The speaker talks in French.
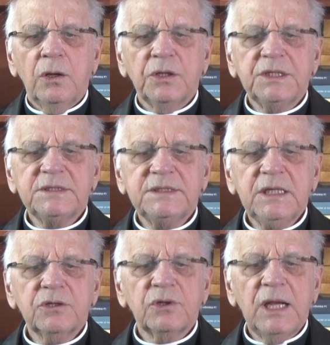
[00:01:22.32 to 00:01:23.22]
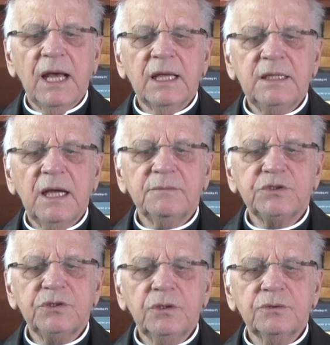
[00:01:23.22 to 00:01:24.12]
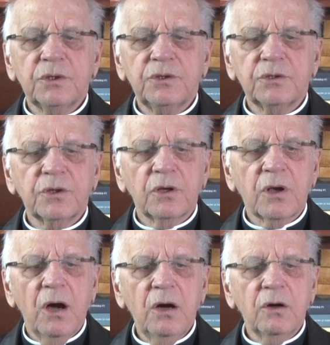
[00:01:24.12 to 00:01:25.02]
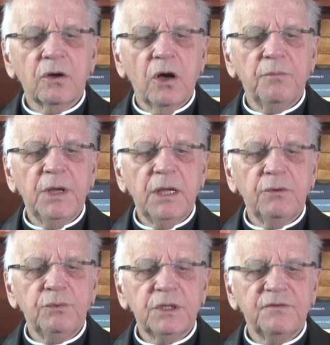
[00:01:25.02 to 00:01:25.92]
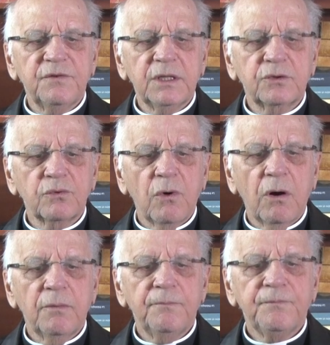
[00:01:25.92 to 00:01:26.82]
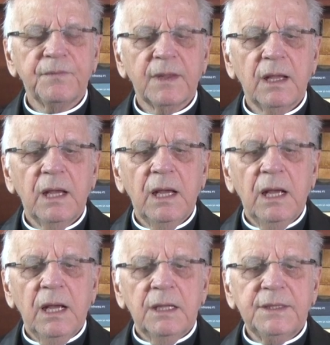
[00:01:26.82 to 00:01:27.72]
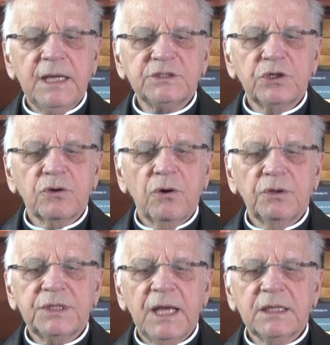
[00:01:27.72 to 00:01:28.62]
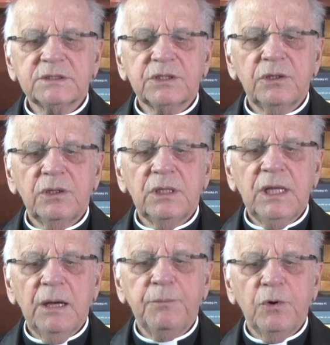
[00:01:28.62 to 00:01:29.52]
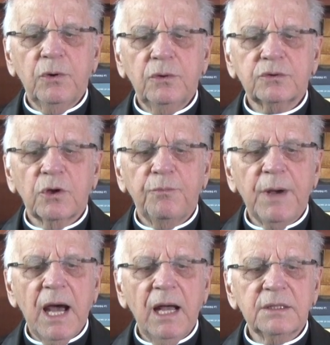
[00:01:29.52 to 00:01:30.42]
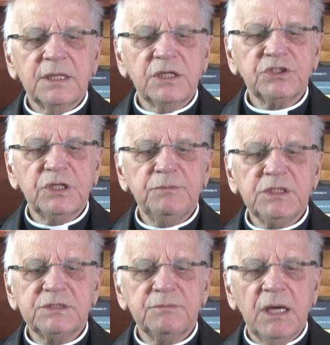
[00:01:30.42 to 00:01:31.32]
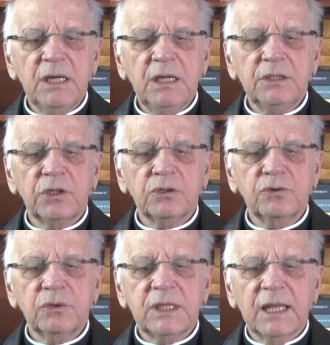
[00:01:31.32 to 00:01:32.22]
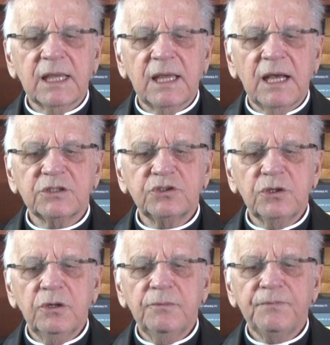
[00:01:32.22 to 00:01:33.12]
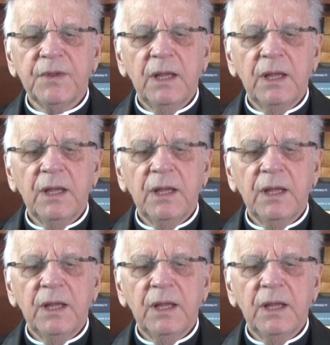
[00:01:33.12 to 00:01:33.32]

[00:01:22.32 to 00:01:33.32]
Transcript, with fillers: le désir de la rédemption de notre corps, Romains 8, 23. Dans ce contexte, l'apôtre parle des gémissements de toute la création